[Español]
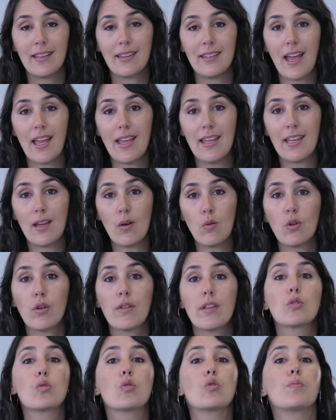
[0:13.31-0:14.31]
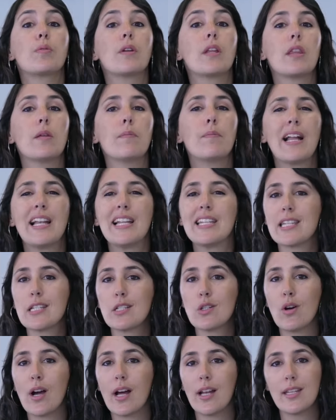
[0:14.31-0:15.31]
de ahí que uno de sus principales
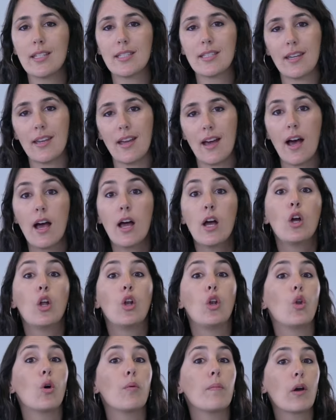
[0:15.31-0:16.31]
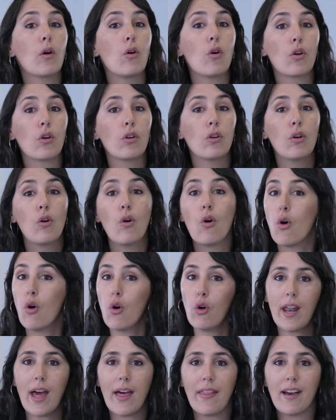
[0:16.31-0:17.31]
eslóganes sea lo mejor
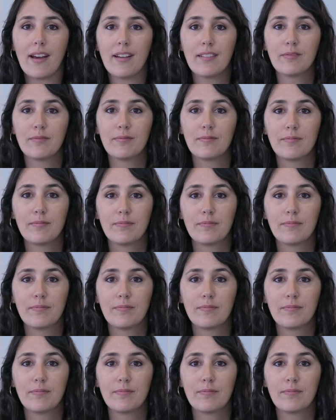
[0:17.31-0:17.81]
o nada.